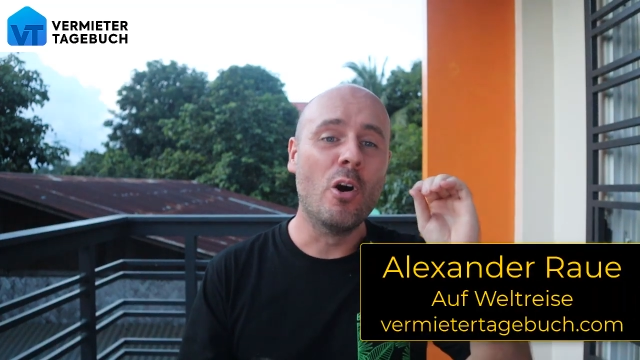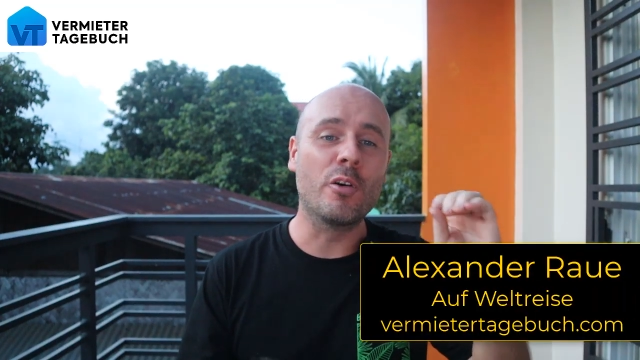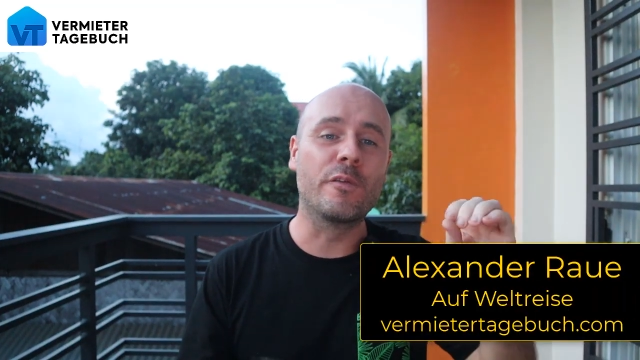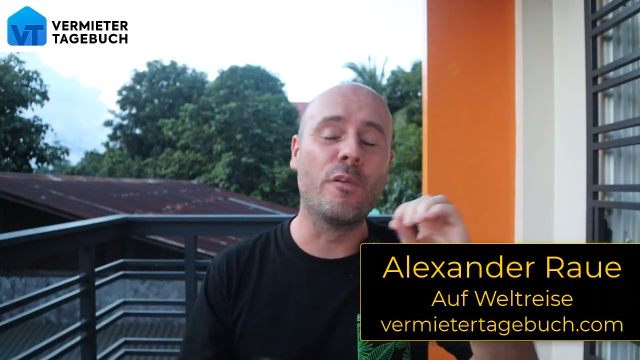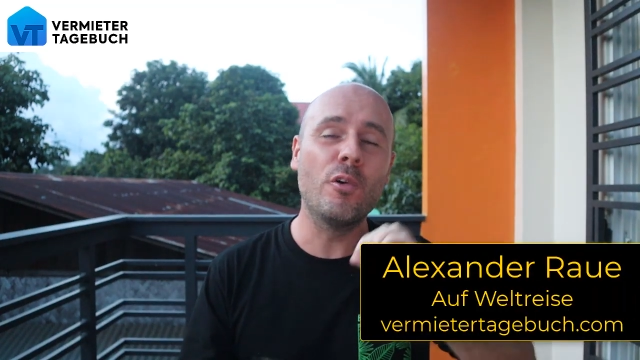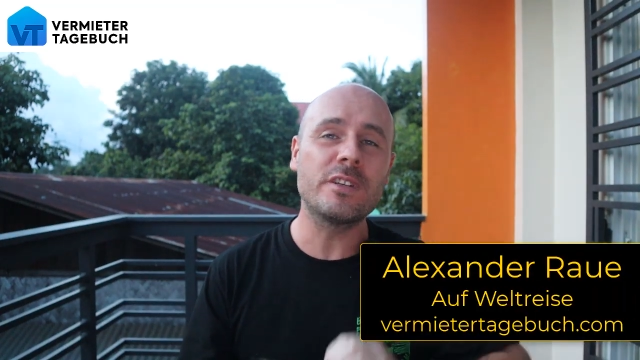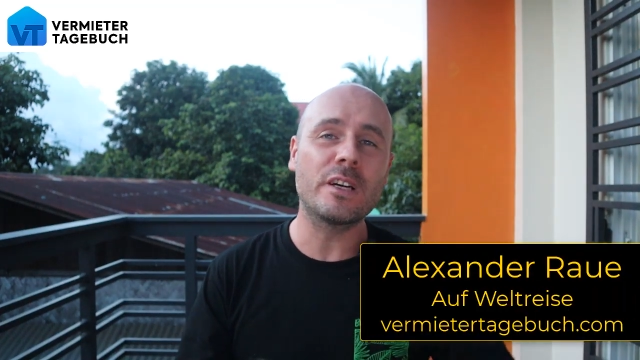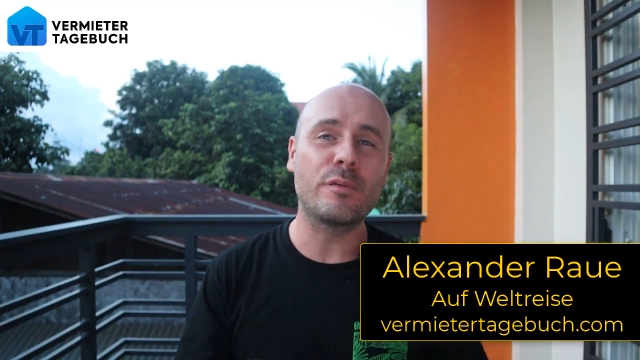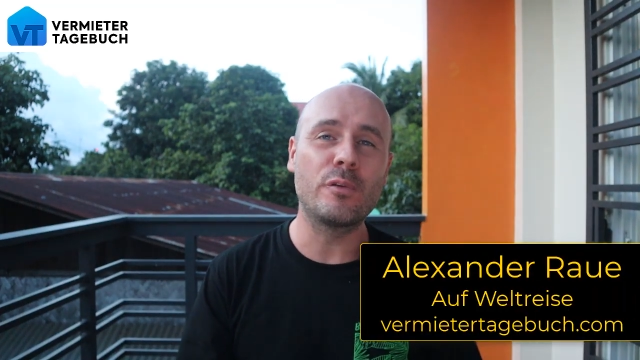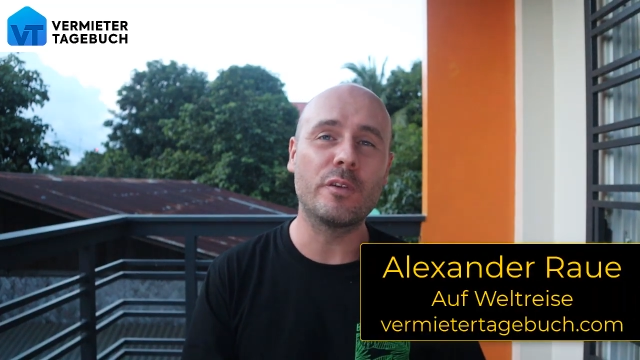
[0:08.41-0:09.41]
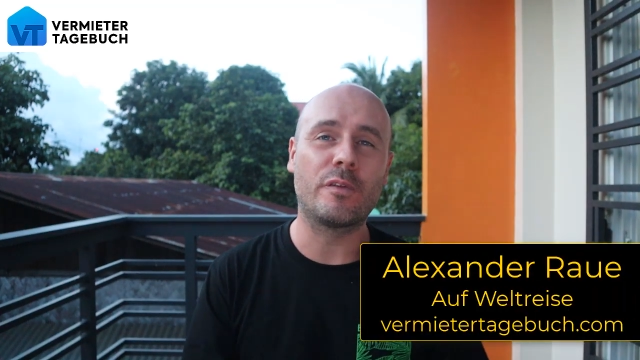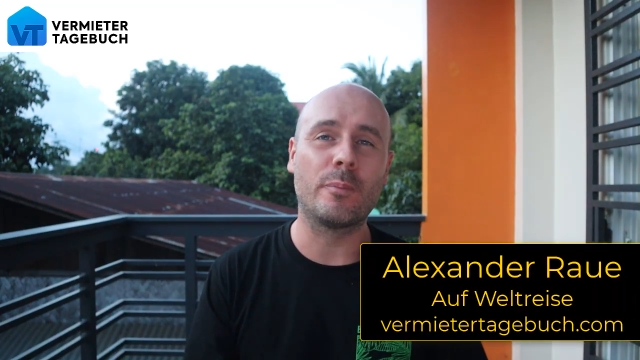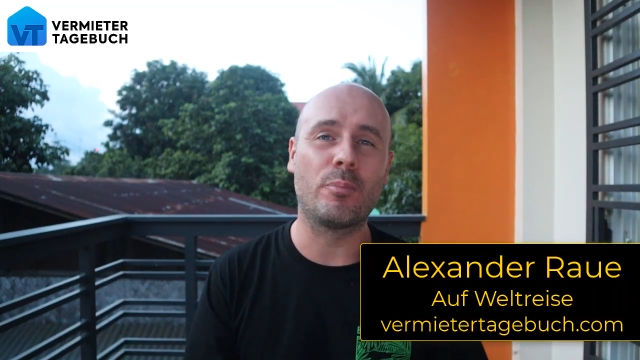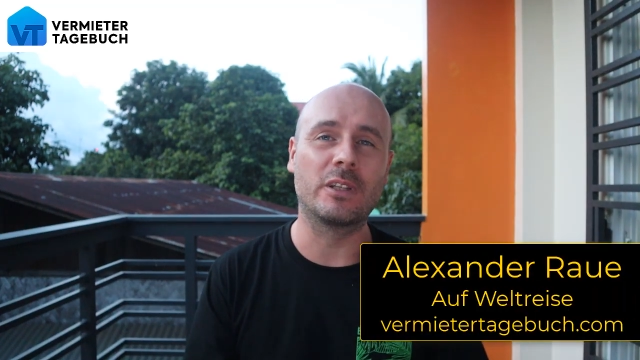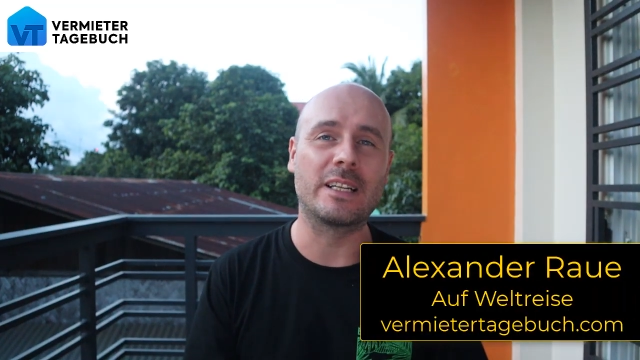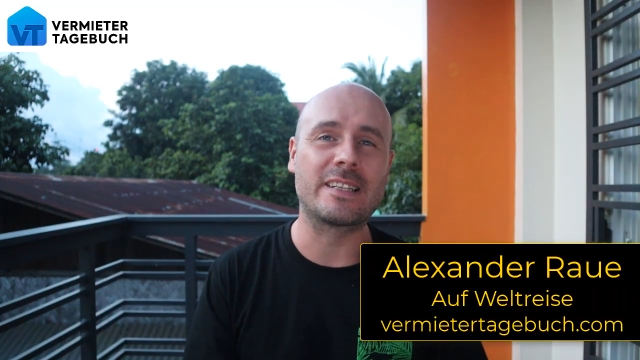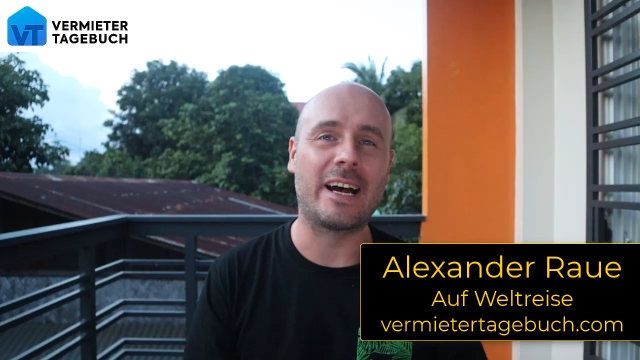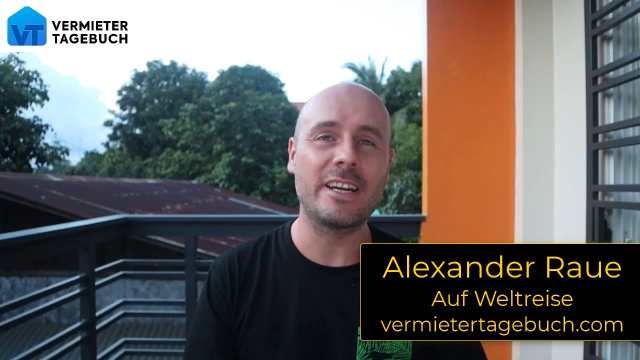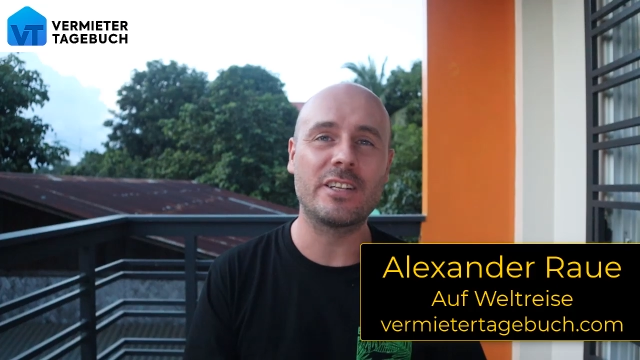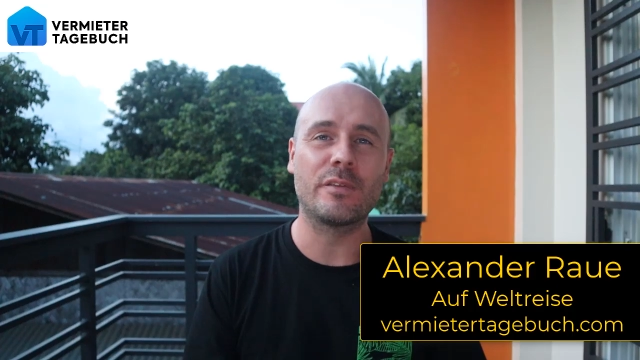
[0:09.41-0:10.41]
und wird dafür vom
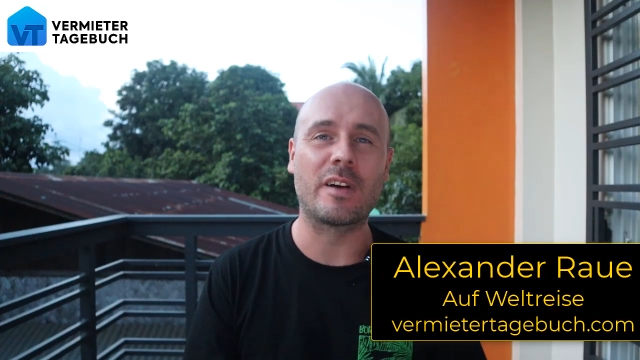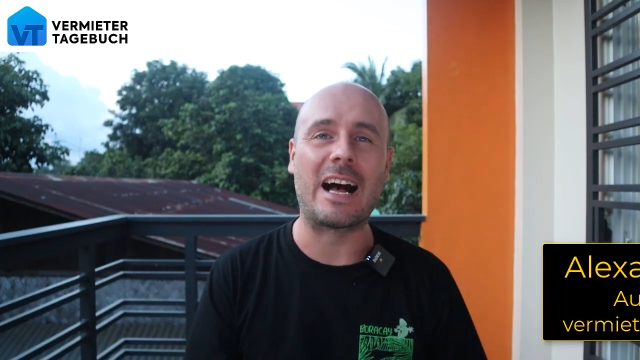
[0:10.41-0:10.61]
Polizeichef